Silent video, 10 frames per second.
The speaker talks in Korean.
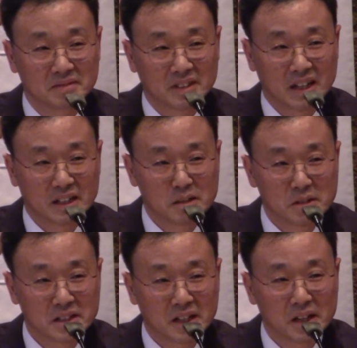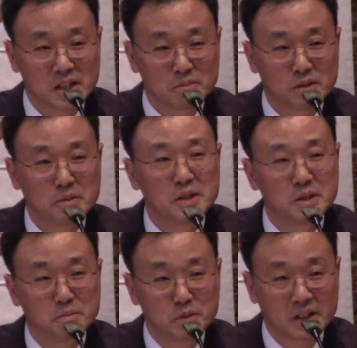하나님의 살아계심을
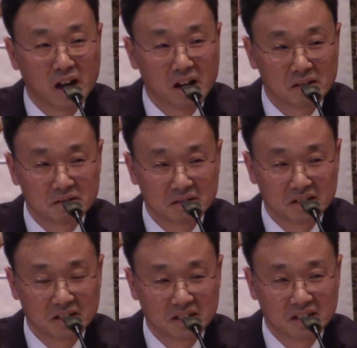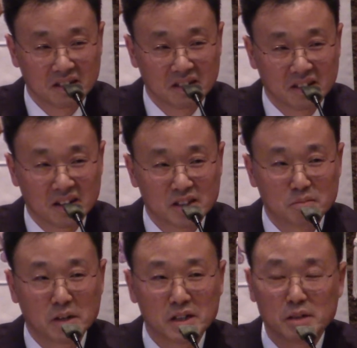믿으십니까?
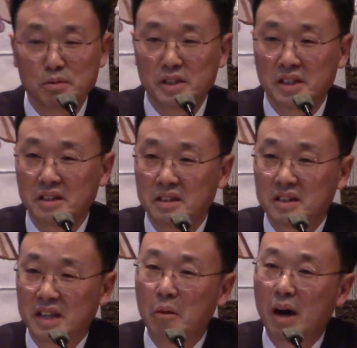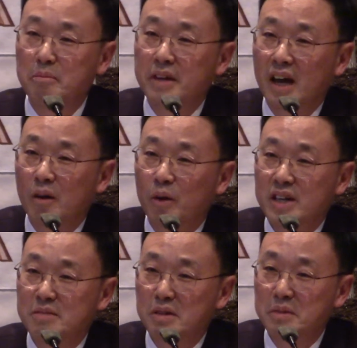정말 그분이 나와 함께하고
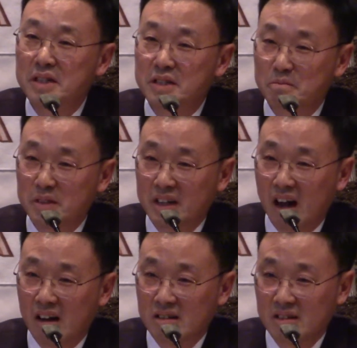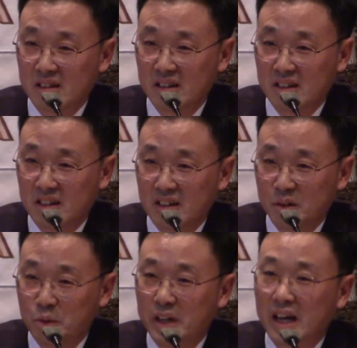계심을 믿으십니까?
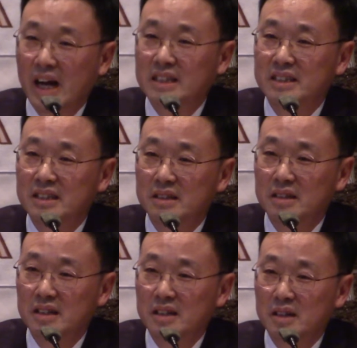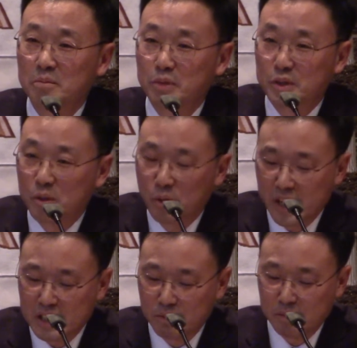우리의 가정을 붙들고
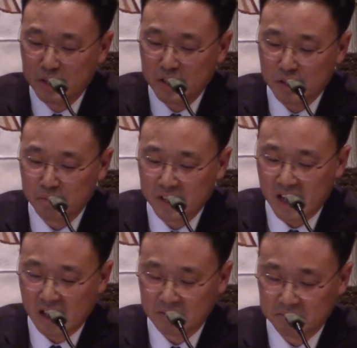계심을 믿으십니까?